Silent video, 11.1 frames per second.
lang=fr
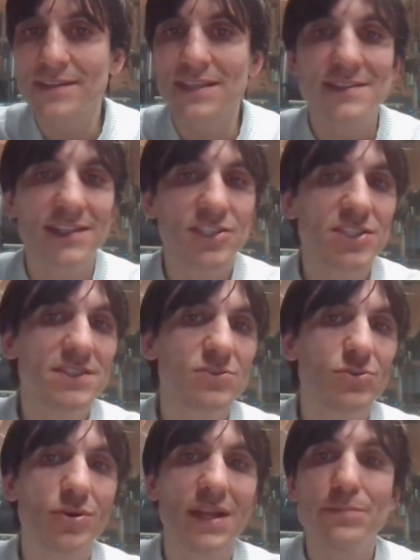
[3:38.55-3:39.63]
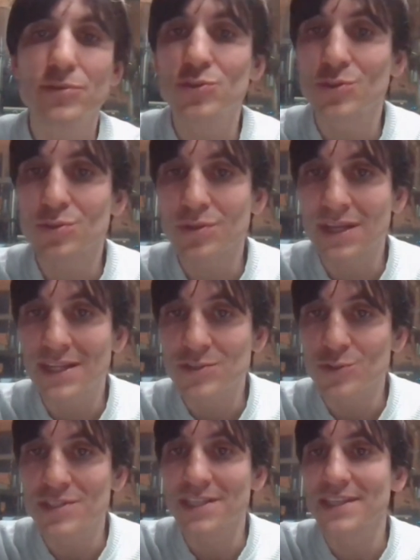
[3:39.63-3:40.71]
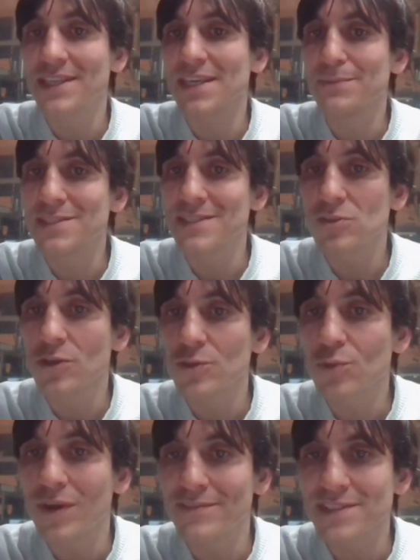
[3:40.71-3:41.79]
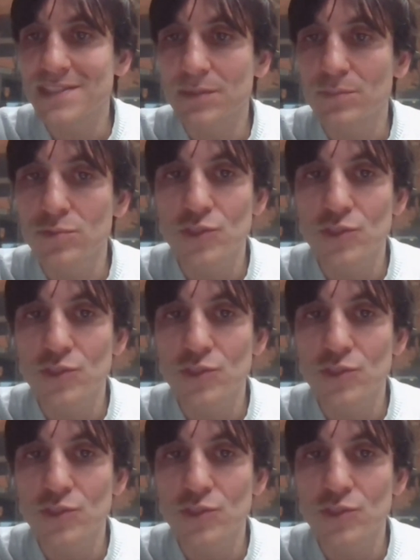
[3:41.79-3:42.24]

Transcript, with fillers: qu'il s'agisse de l'impôt sur les sociétés qui a baissé de 33 à 25